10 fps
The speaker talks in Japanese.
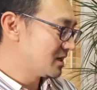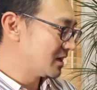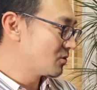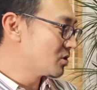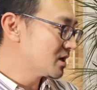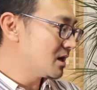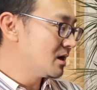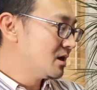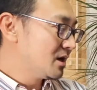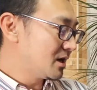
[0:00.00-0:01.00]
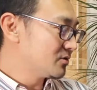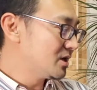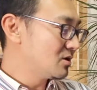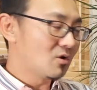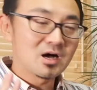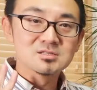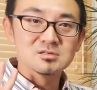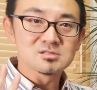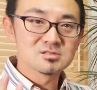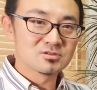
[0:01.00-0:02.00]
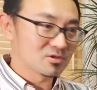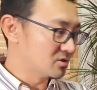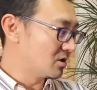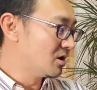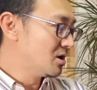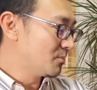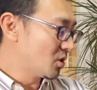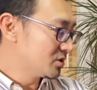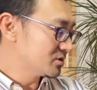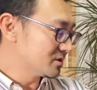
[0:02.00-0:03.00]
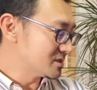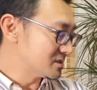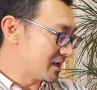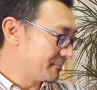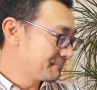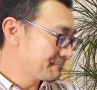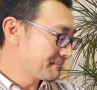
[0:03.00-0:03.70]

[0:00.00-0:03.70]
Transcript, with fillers: はい、これがあの英語を発音する時のポイントですね、